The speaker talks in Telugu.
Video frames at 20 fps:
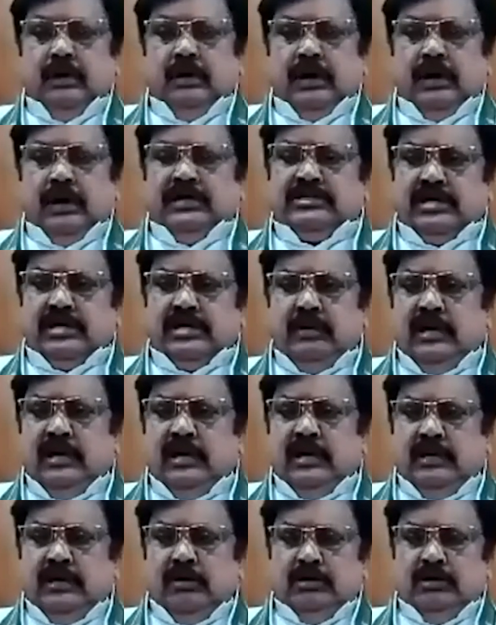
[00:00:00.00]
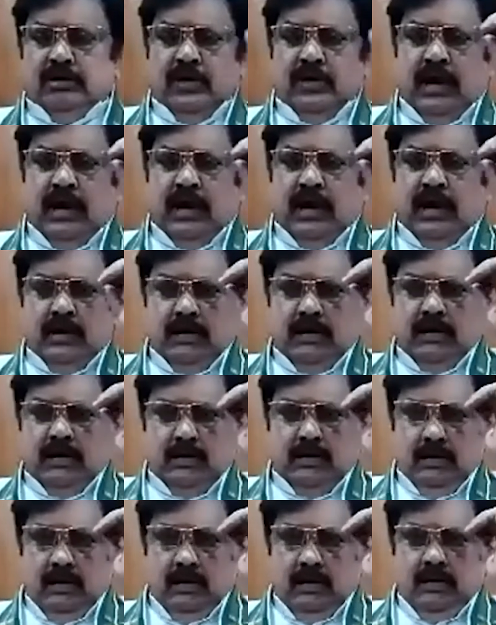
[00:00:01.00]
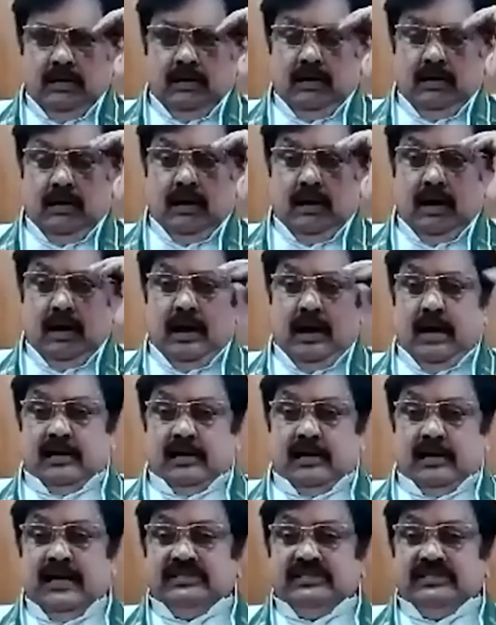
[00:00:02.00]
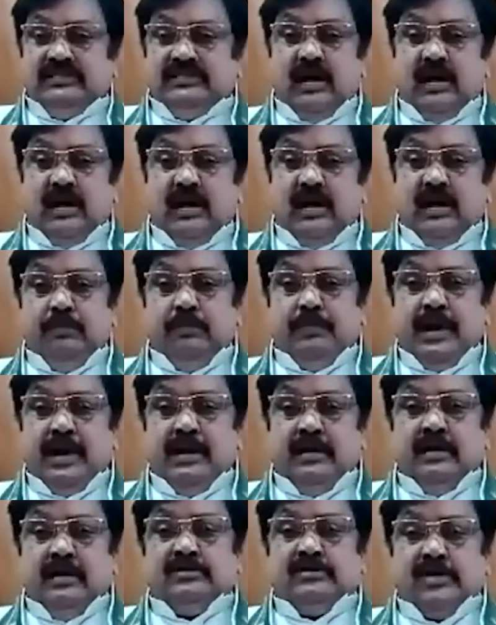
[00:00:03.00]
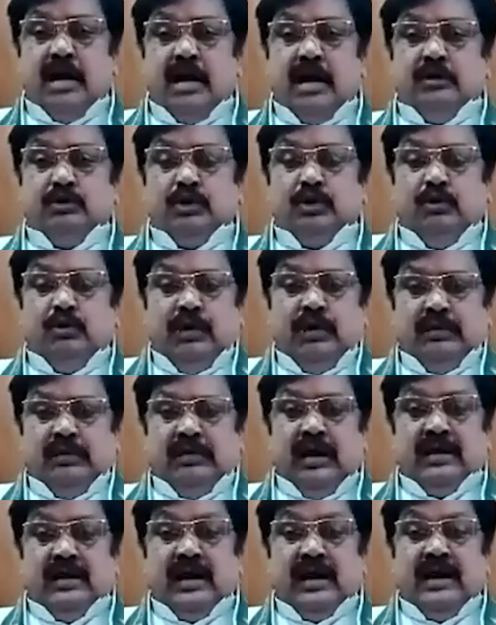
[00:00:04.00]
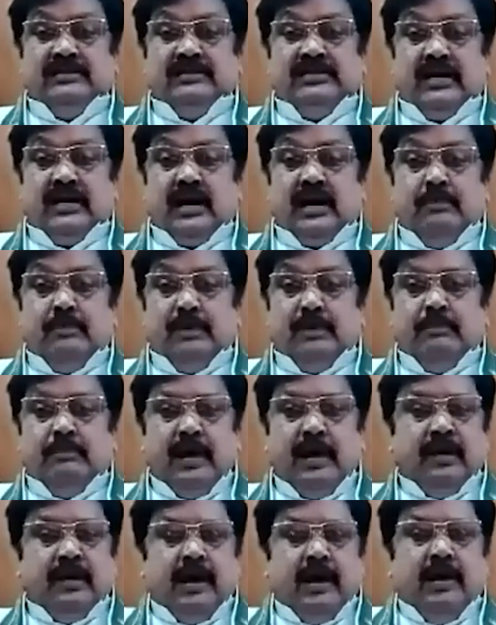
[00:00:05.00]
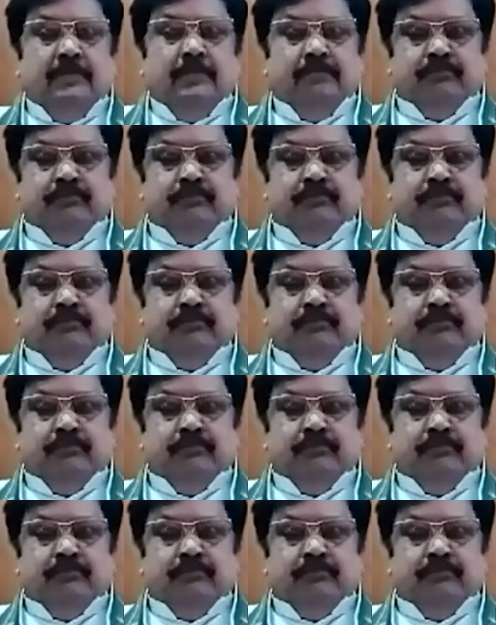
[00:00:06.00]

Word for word: రాష్ట్రంలో ఈ రోజున అరాచక పరిపాలన సాగుతూ ఉన్నది అరాచక పరిపాలన